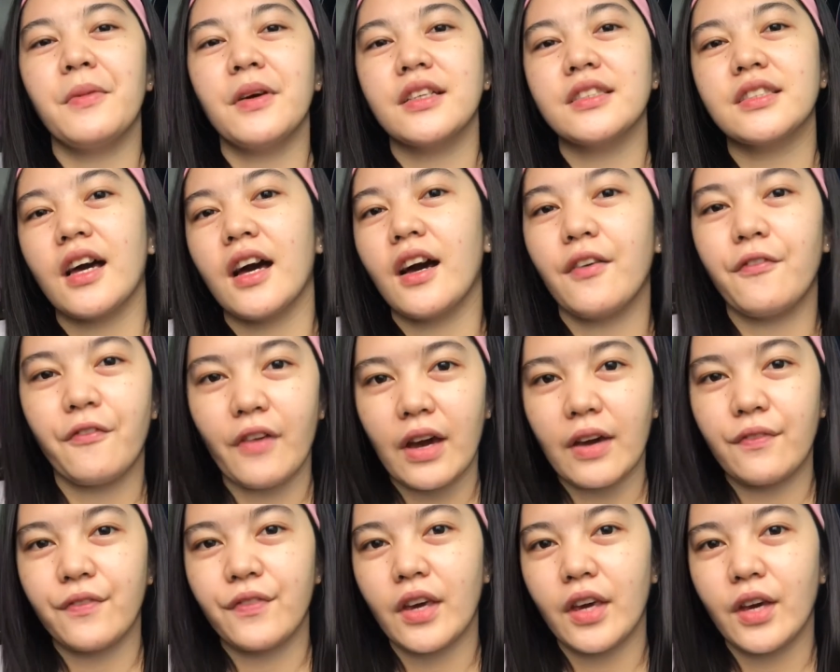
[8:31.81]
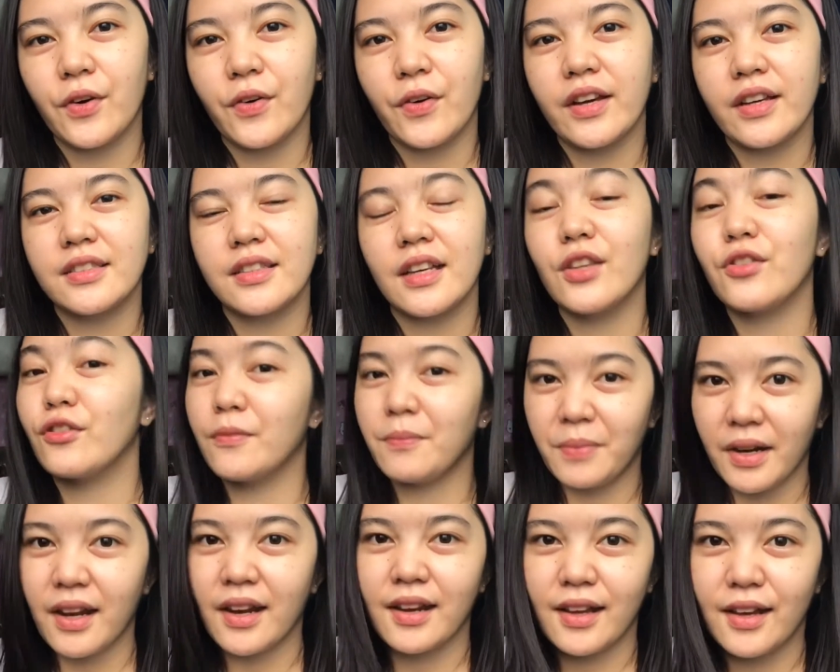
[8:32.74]
sa 5K ko is andun
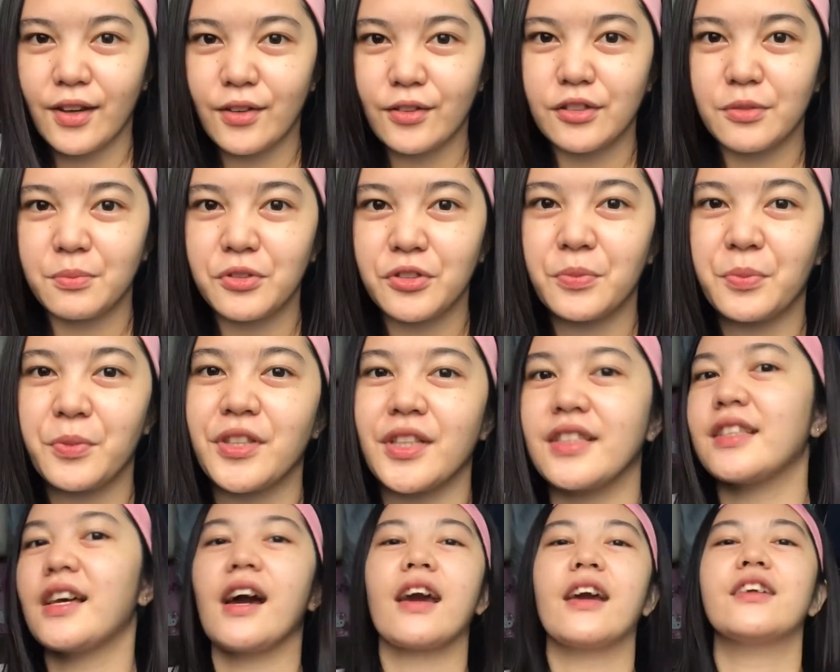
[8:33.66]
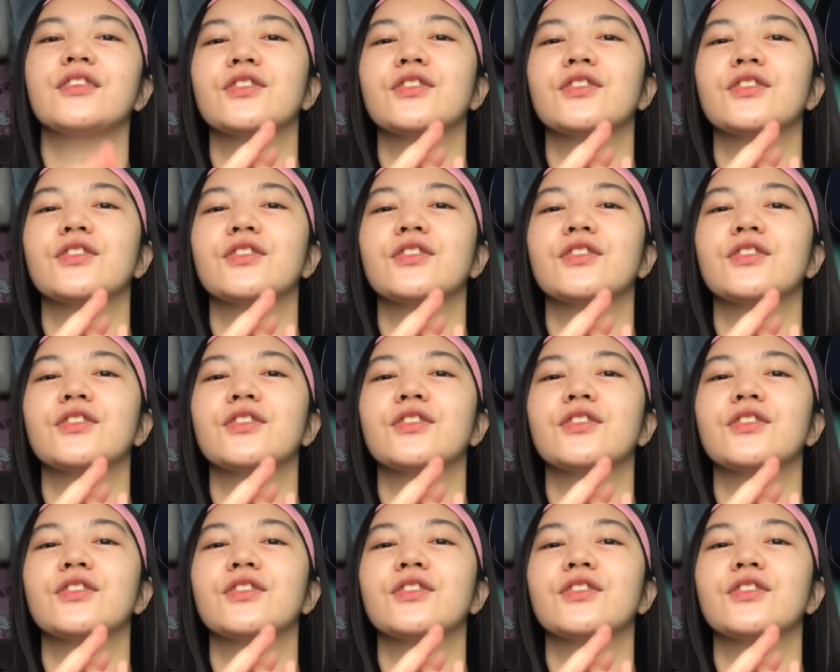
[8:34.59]
pa rin kayo sumusuporta sa amin.